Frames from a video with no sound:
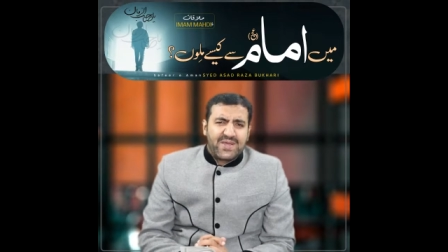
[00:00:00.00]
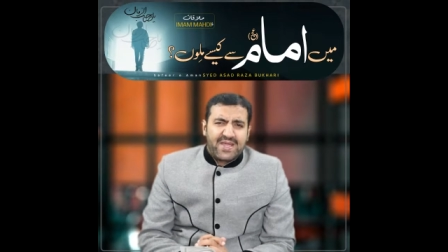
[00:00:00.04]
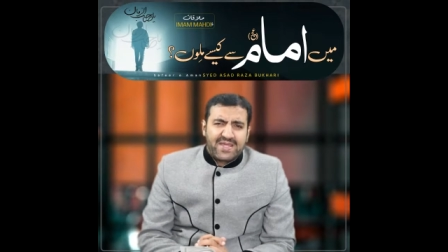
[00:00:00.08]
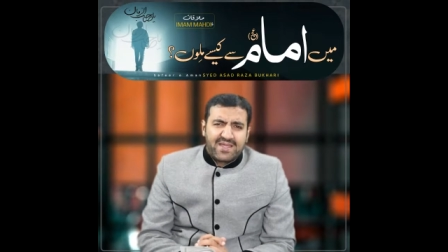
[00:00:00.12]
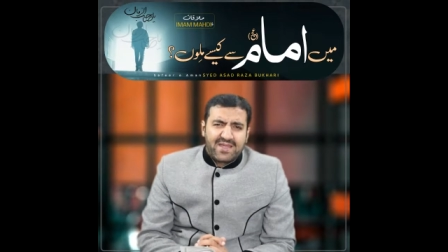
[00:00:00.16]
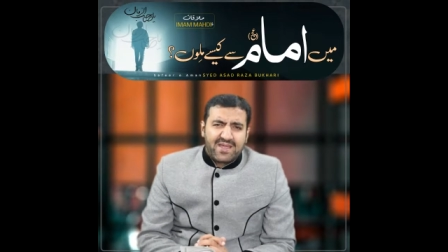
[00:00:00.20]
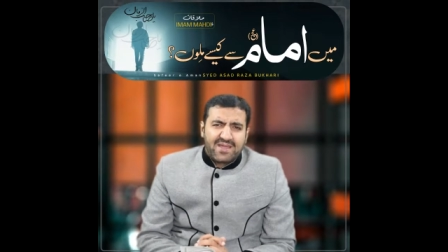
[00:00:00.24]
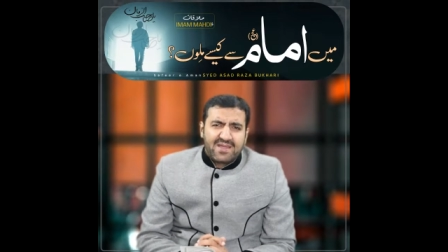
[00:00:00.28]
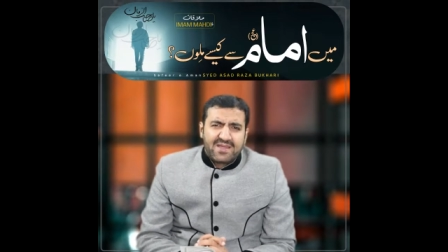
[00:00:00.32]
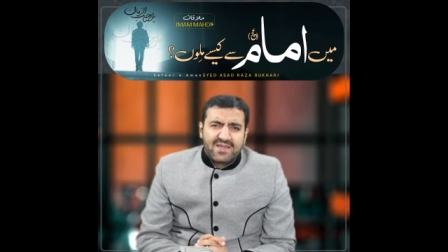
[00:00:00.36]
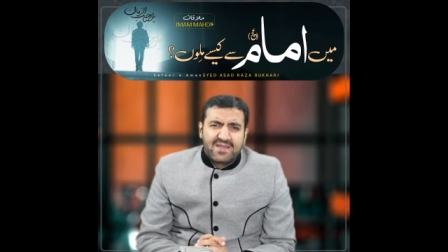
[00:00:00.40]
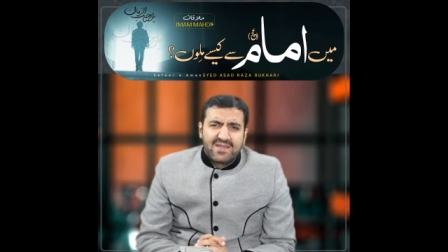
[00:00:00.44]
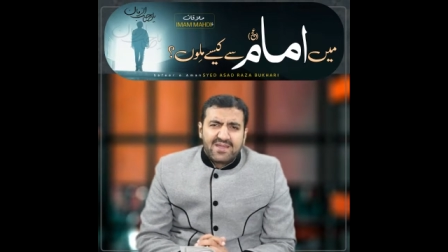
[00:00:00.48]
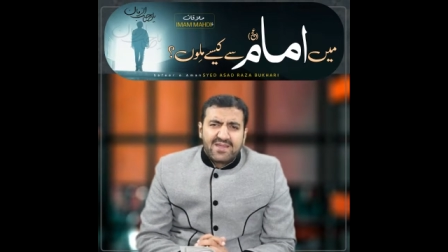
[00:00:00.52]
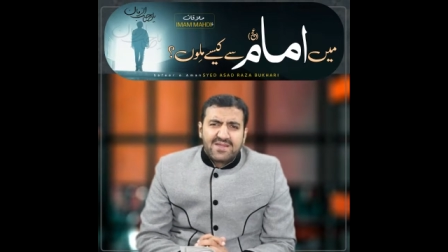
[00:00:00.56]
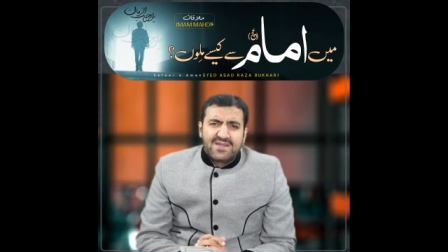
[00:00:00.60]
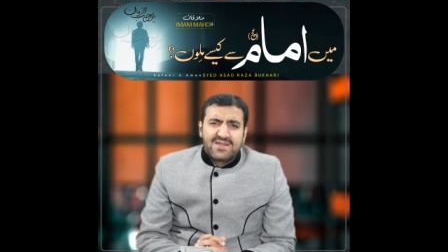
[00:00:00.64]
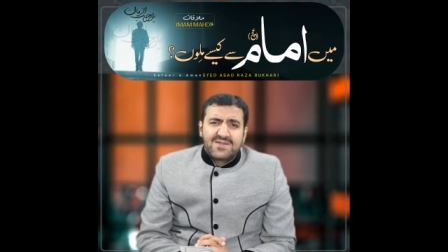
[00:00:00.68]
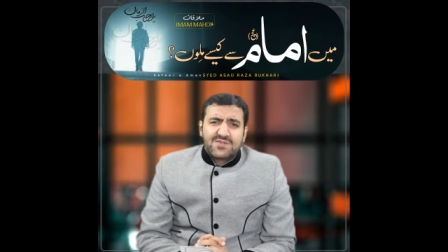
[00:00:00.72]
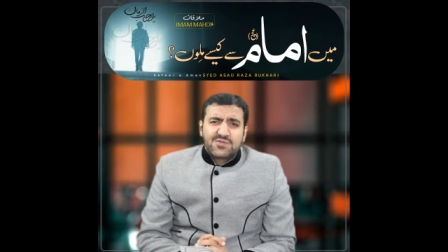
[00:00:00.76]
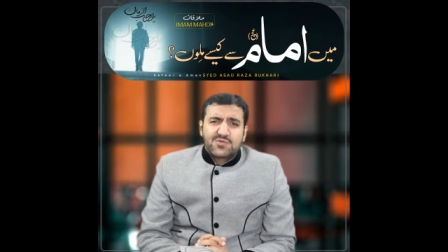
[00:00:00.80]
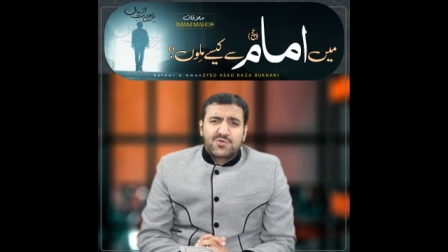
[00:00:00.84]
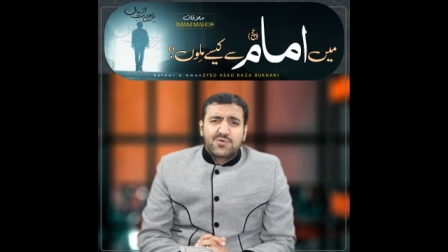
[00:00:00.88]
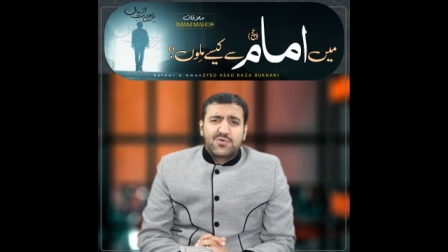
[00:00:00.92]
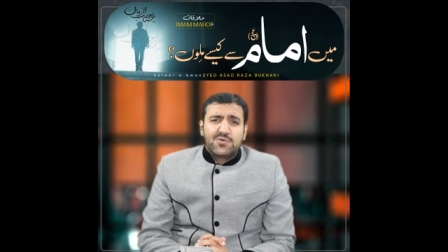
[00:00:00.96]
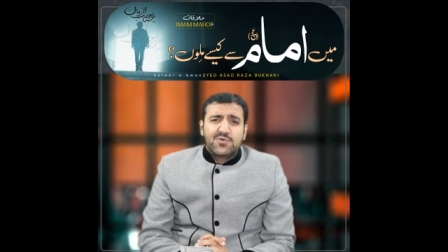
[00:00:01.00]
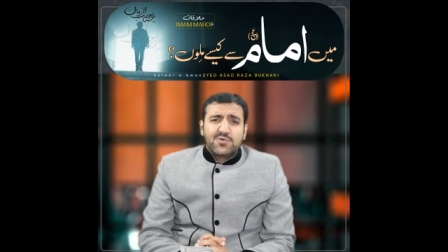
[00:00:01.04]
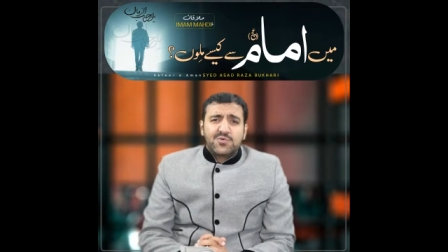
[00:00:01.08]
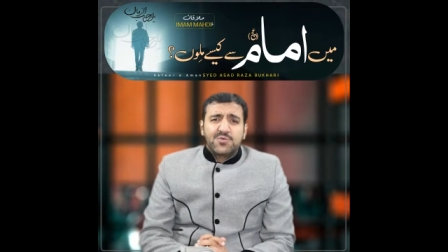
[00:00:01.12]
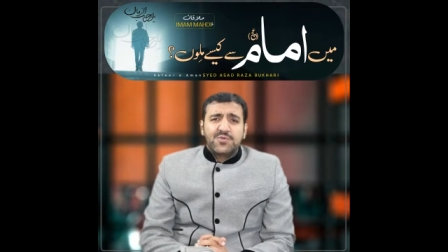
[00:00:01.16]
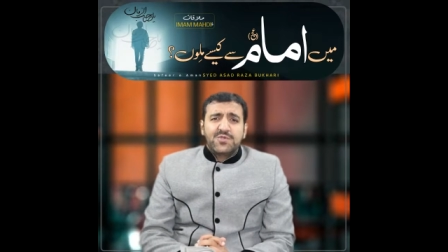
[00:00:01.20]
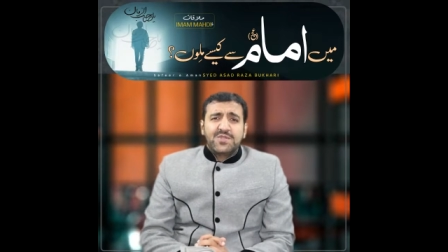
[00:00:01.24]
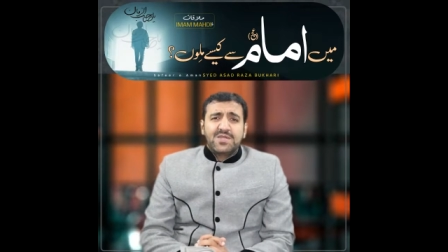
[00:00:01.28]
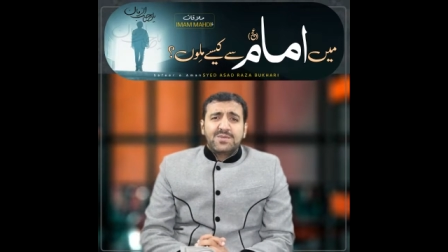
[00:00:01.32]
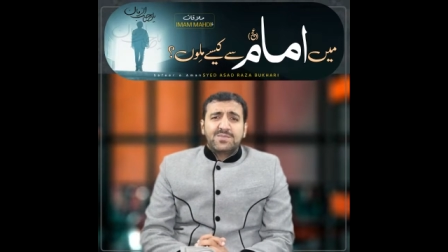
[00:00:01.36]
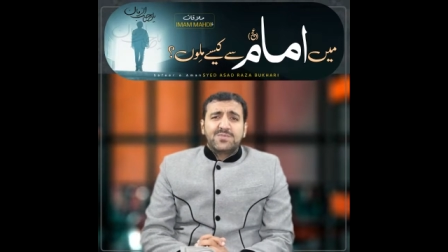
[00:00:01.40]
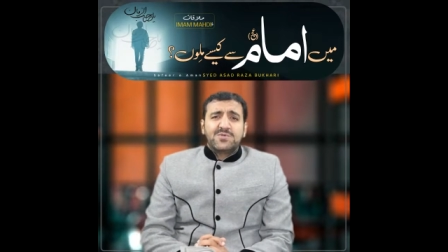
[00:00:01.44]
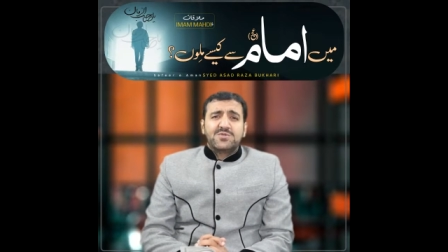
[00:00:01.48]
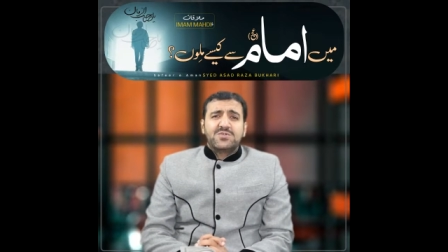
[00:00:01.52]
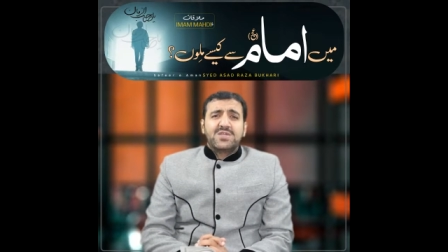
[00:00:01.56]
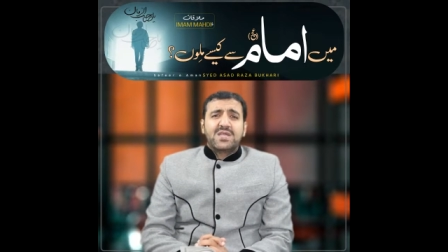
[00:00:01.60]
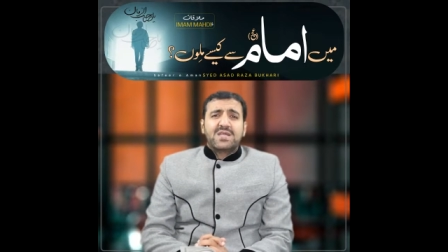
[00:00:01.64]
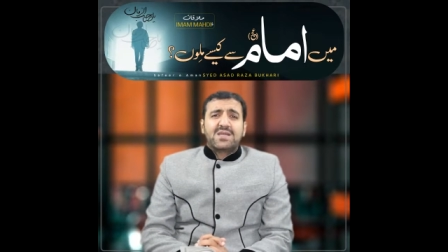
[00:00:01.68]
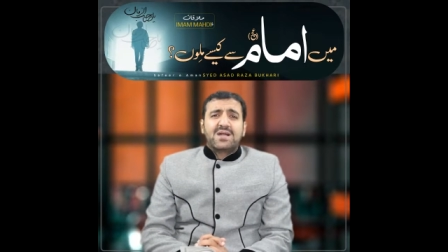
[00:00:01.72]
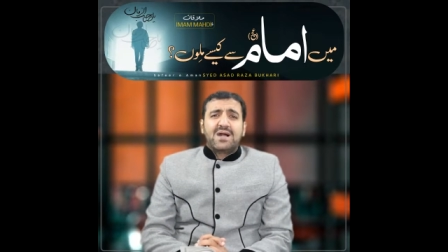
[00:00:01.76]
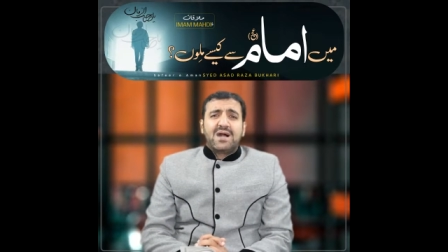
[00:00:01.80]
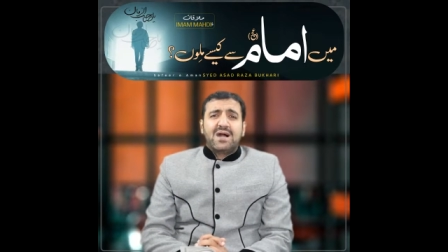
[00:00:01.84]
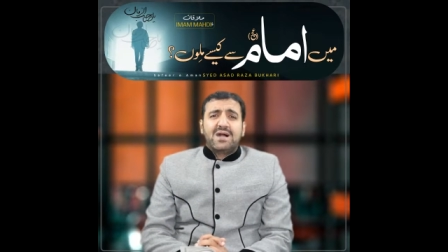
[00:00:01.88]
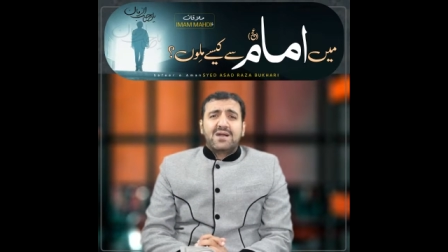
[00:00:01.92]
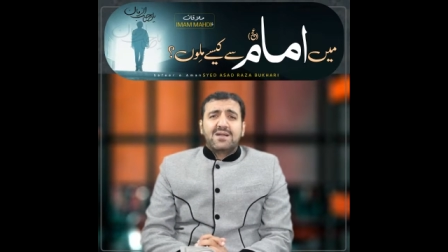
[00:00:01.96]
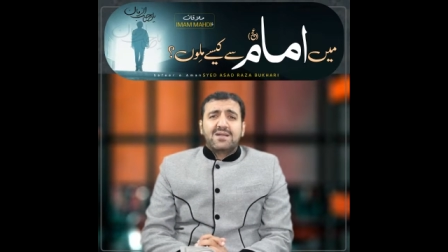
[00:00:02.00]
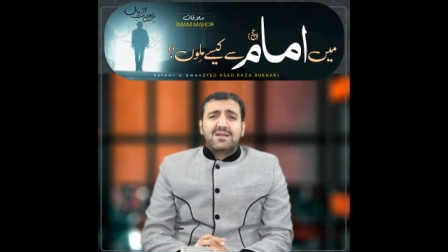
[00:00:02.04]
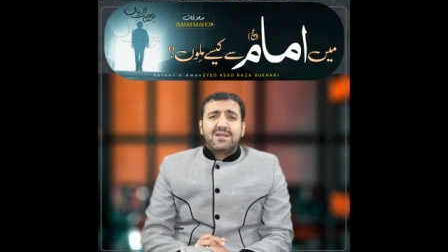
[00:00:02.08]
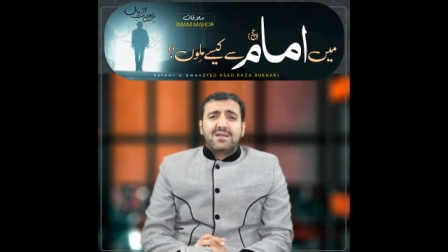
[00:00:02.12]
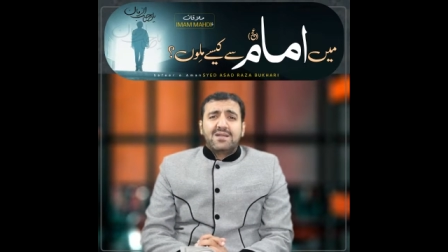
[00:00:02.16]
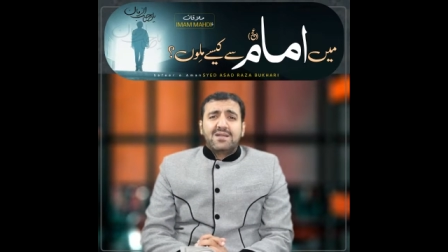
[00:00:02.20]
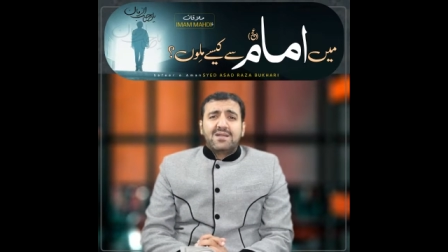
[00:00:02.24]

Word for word: पाया तो उन्होंने मुझे कहा